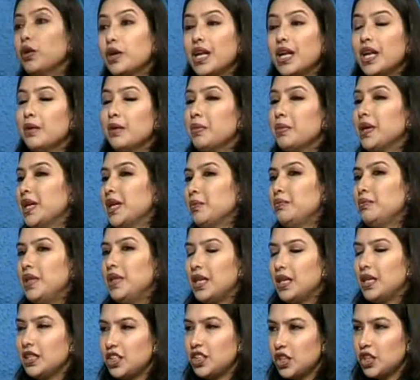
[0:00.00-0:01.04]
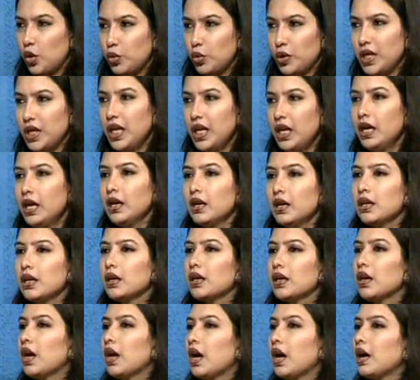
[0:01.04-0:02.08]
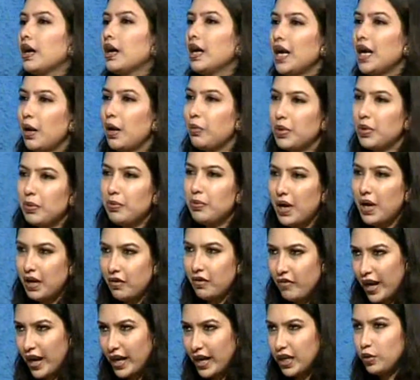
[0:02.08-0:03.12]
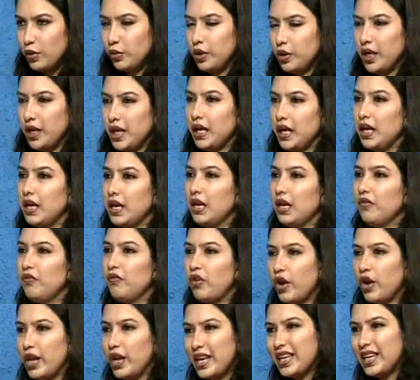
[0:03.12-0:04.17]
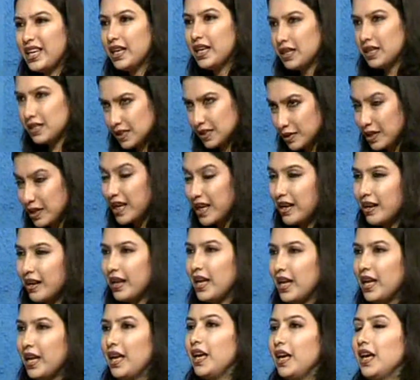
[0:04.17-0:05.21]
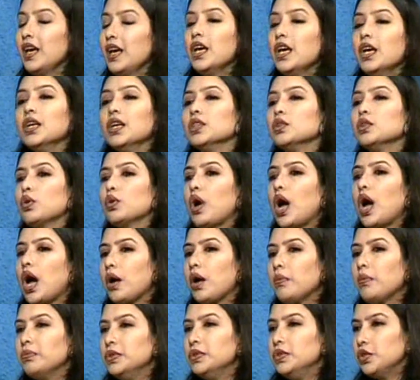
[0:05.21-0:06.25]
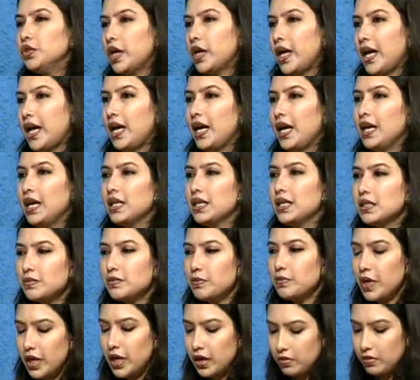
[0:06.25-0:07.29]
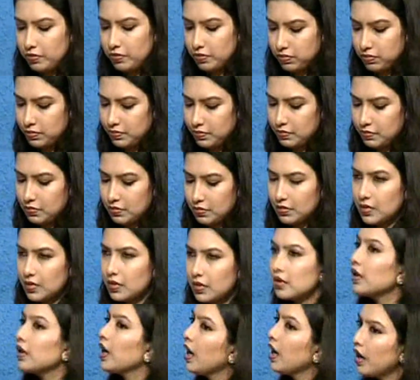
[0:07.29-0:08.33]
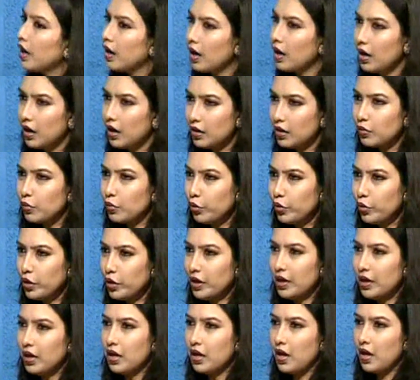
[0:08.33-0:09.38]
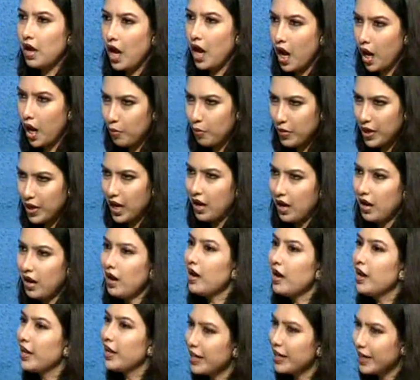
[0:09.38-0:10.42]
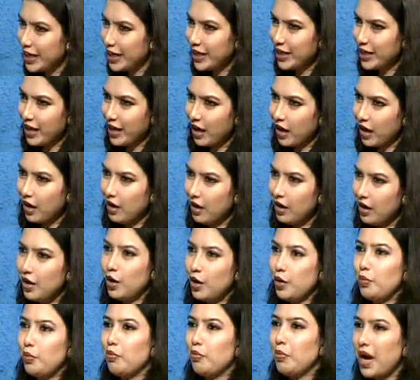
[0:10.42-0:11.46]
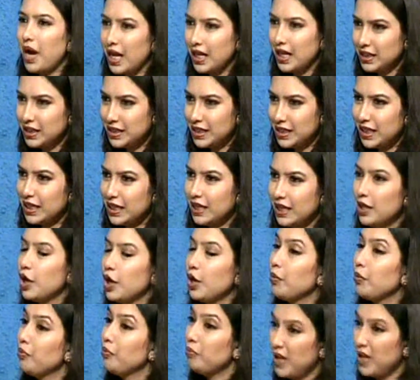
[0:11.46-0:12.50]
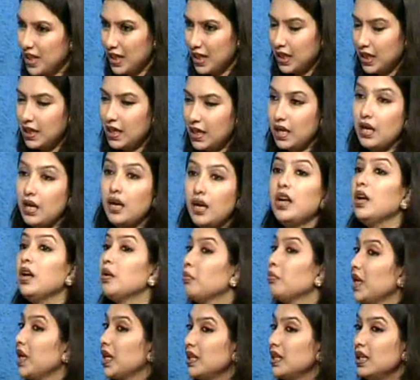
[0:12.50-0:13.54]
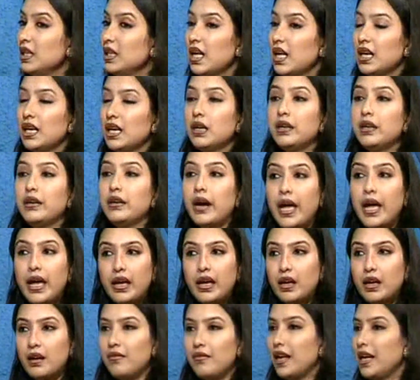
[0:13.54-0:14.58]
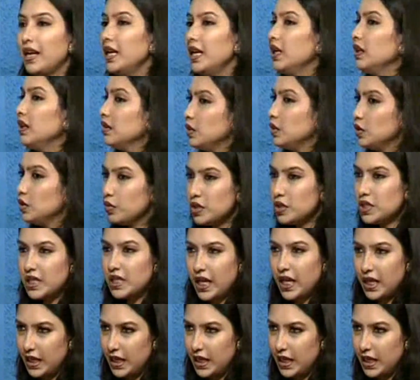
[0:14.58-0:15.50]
लिए मैं टिप देना चाहूँगी अगर आपके बाल वाइट हो रहे हैं फॉलिंग हेयर्स गिर रहे हैं तो आप जो है इसमें हड़कोड़ आंवला रीठा बालझर मेथी दाना मेथी दाना ड्राई हेयर वाले यूज़ नहीं